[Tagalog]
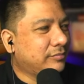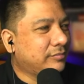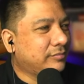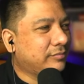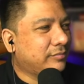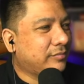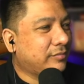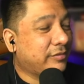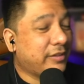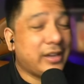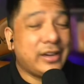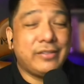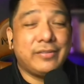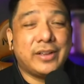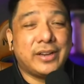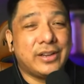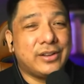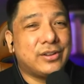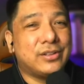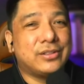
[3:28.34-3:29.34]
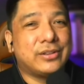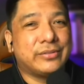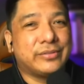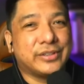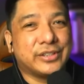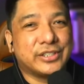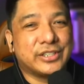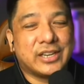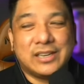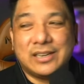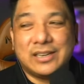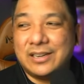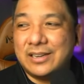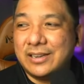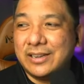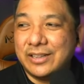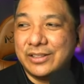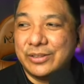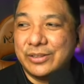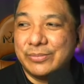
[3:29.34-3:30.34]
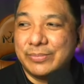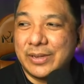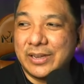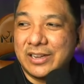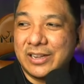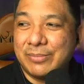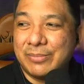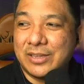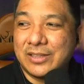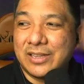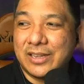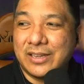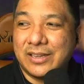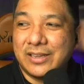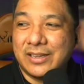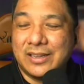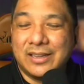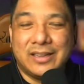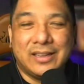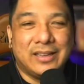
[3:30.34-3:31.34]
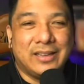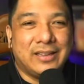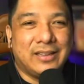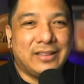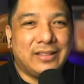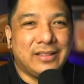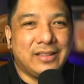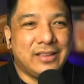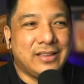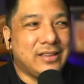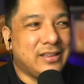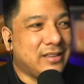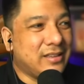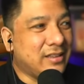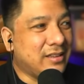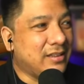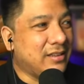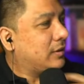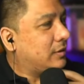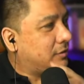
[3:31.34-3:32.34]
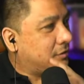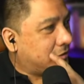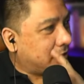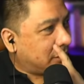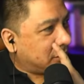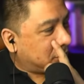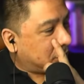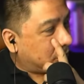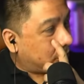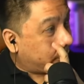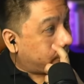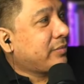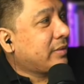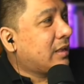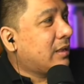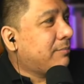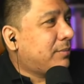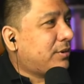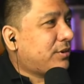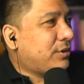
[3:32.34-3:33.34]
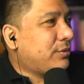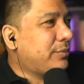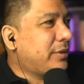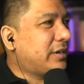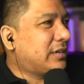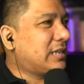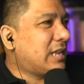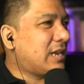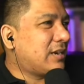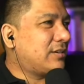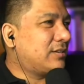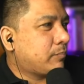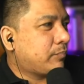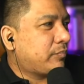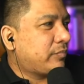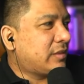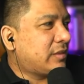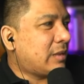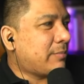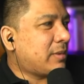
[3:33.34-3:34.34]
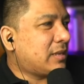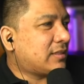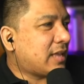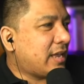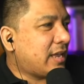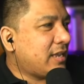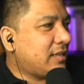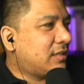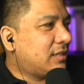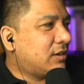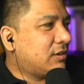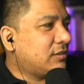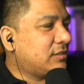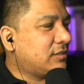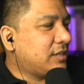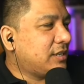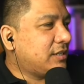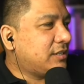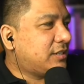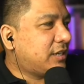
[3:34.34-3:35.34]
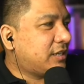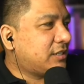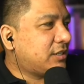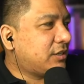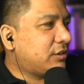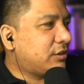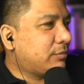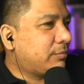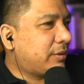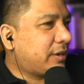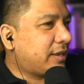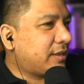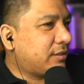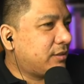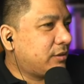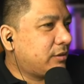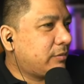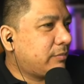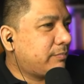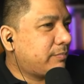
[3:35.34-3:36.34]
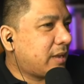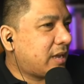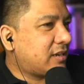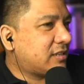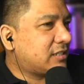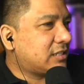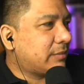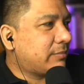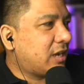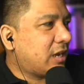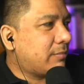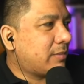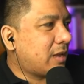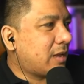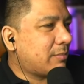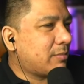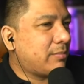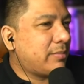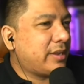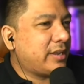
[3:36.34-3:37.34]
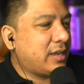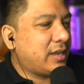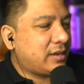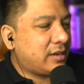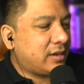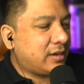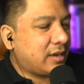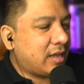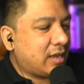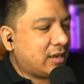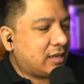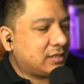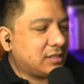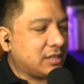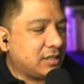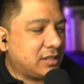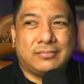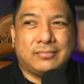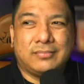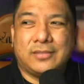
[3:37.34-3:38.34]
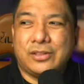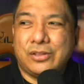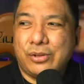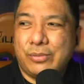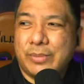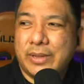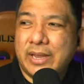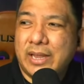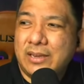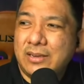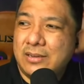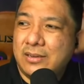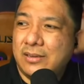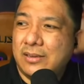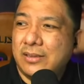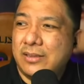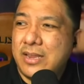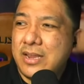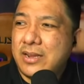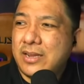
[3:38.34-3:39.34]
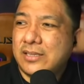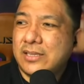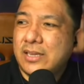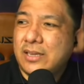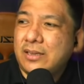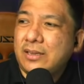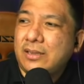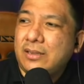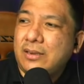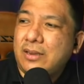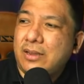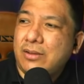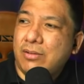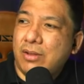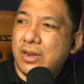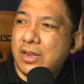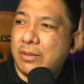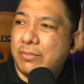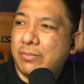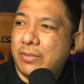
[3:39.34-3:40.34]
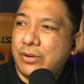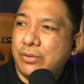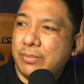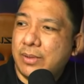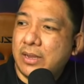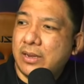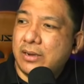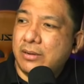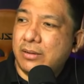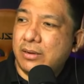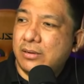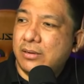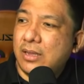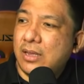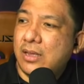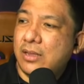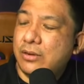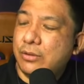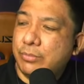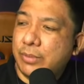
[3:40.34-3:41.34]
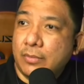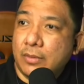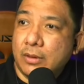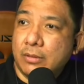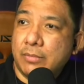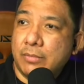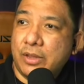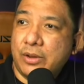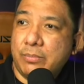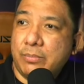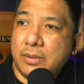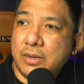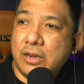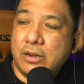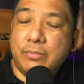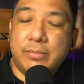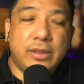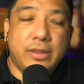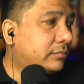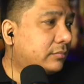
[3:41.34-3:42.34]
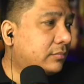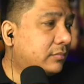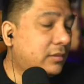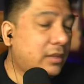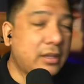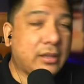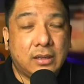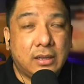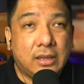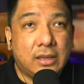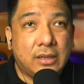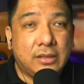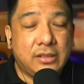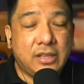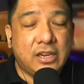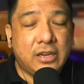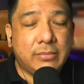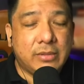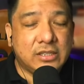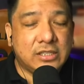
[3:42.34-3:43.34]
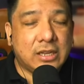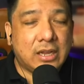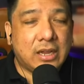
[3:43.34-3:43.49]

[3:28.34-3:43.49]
very, very controversial itong pagkamatay ni Jesse Robredo. Pero ang weird lang, no? Namatay daw si Jesse Robredo para sa mga mamamayan ng Naga City. Ito ba yan? Hindi, kasi hindi ko alam. Ano ba? Na, na ano ba? Meron ba ano ba yung hindi, hindi naman sa